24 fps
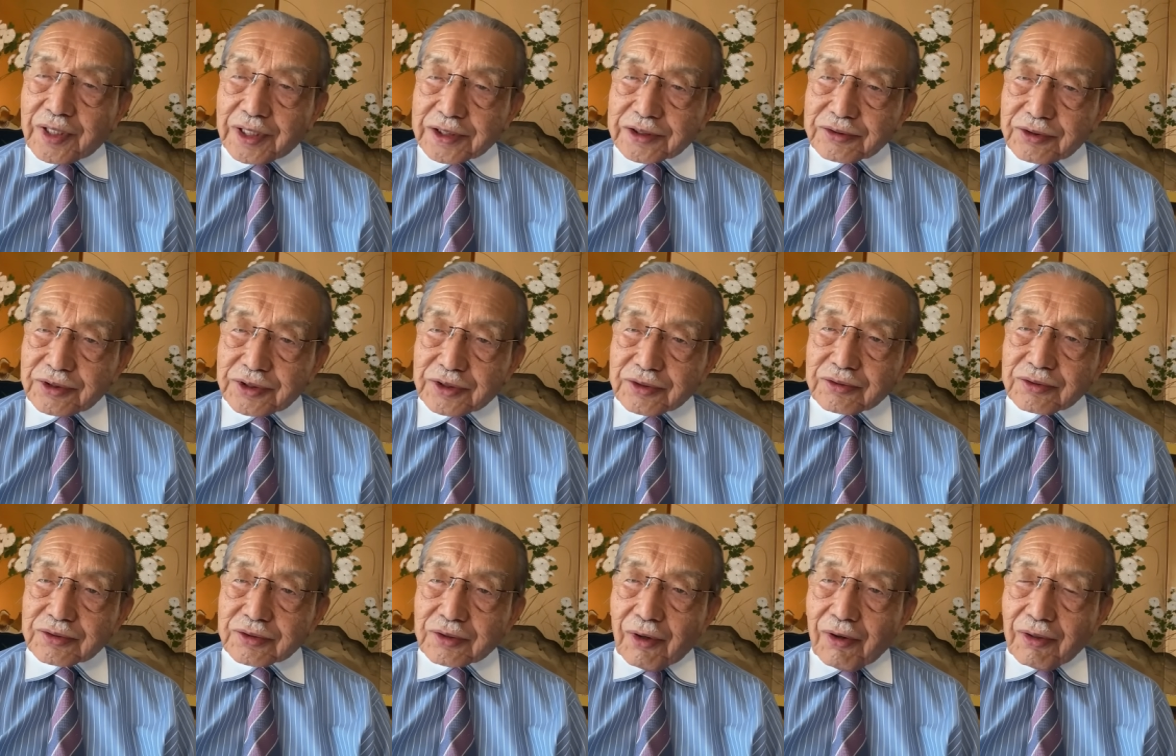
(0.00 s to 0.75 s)
水
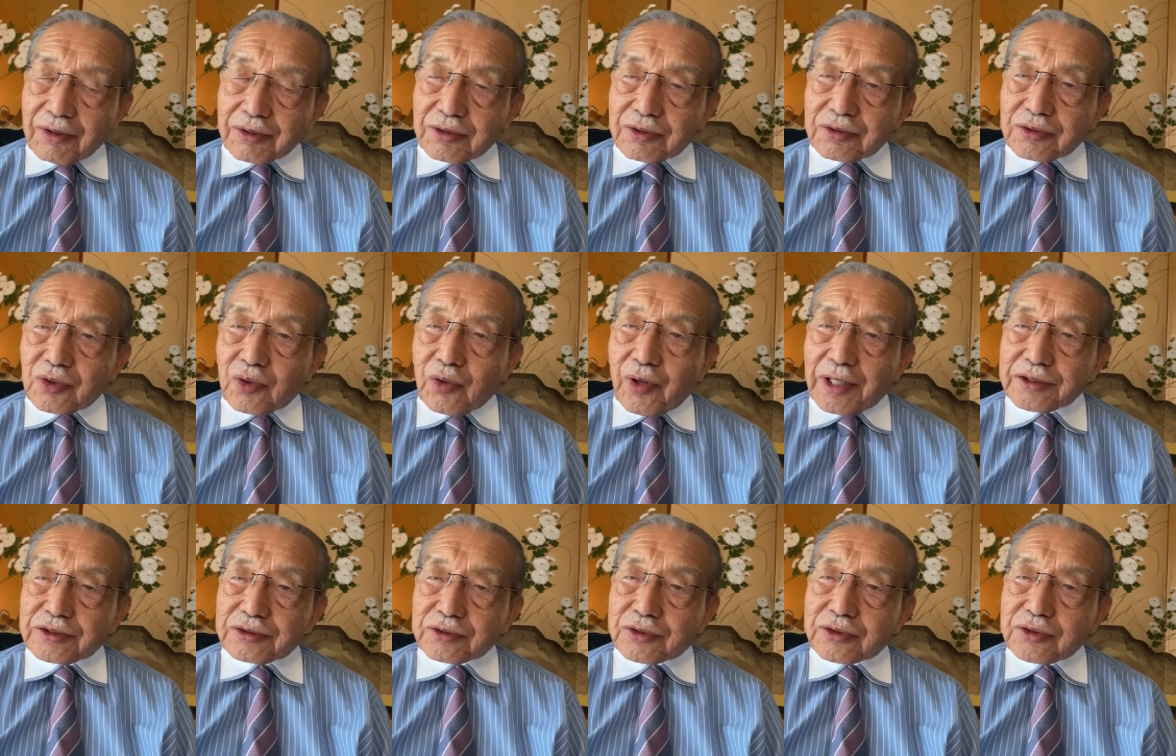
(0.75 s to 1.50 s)
準というの
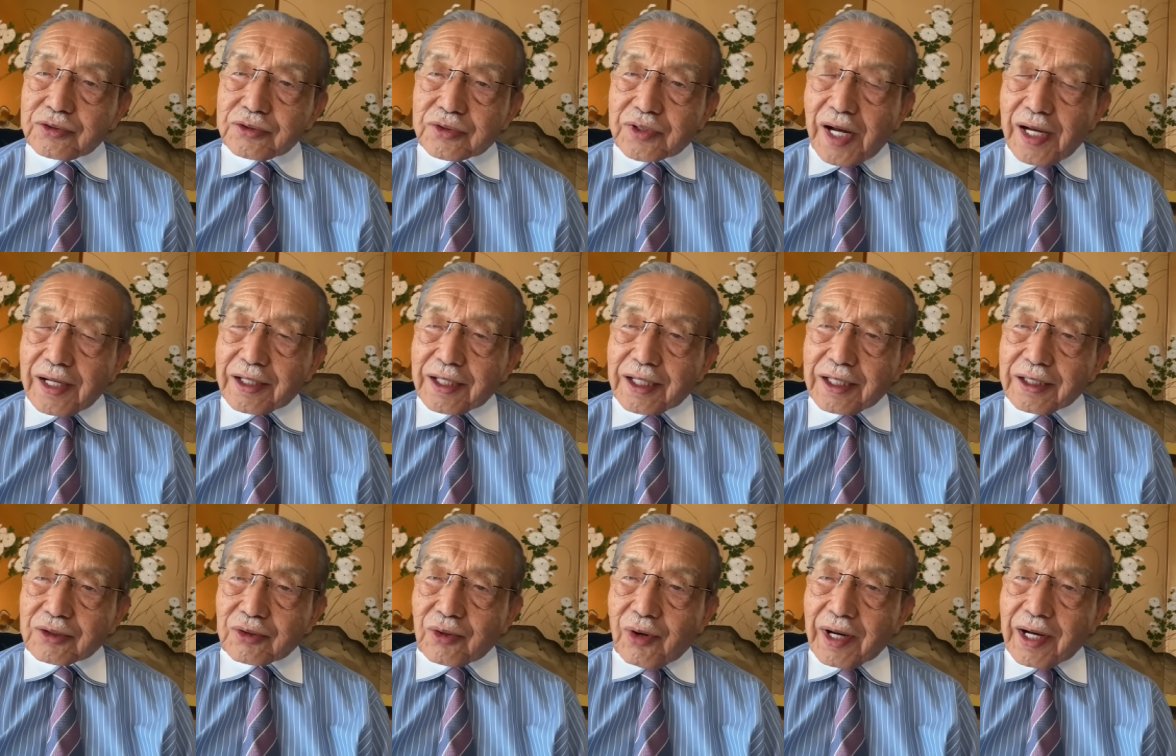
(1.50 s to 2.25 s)
は需給関
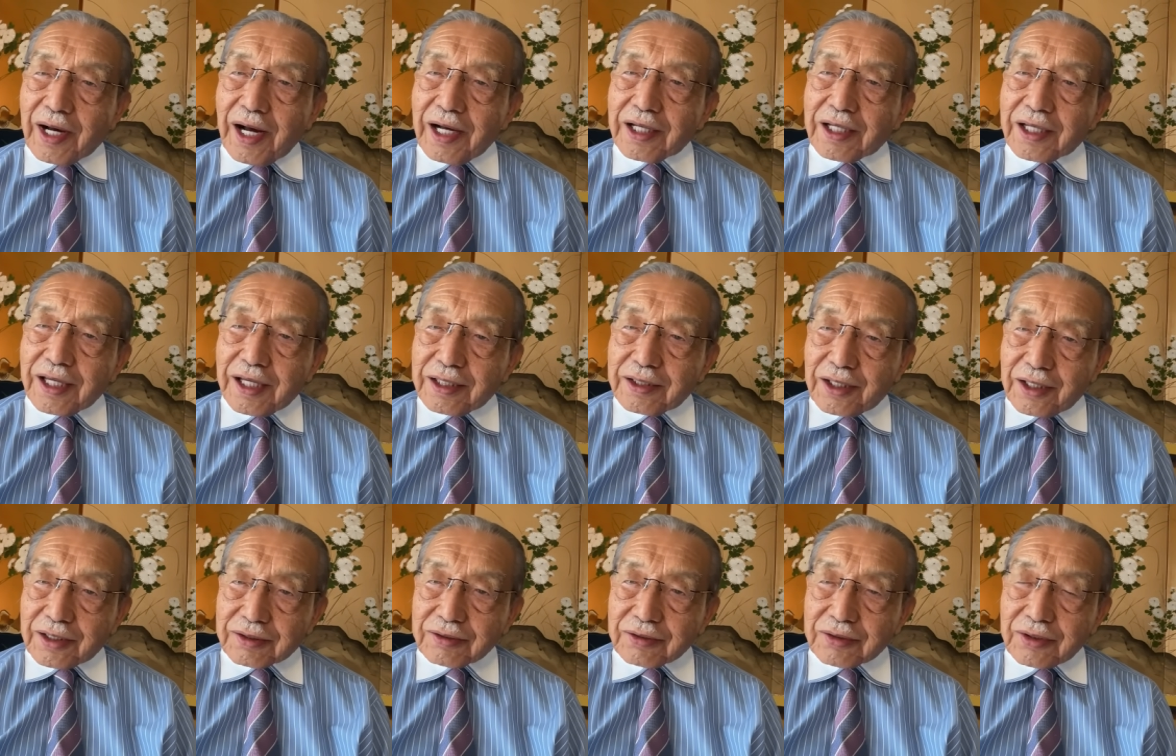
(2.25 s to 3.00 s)
係とは関係
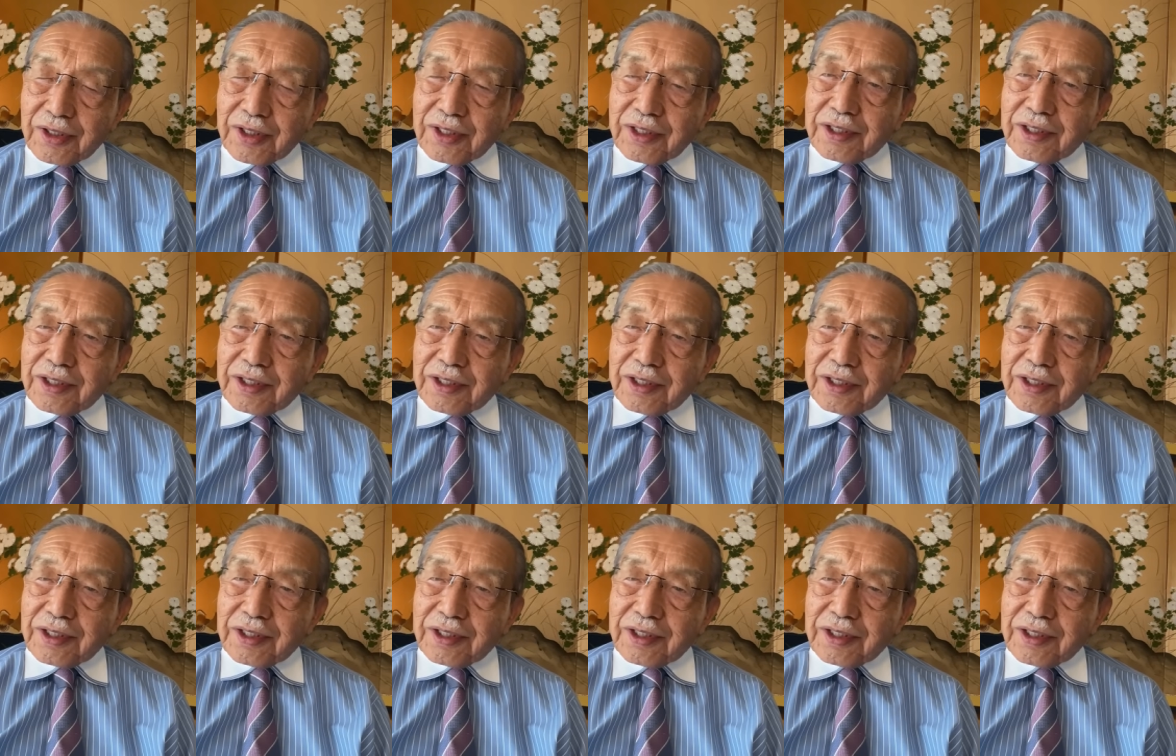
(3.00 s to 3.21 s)
なく、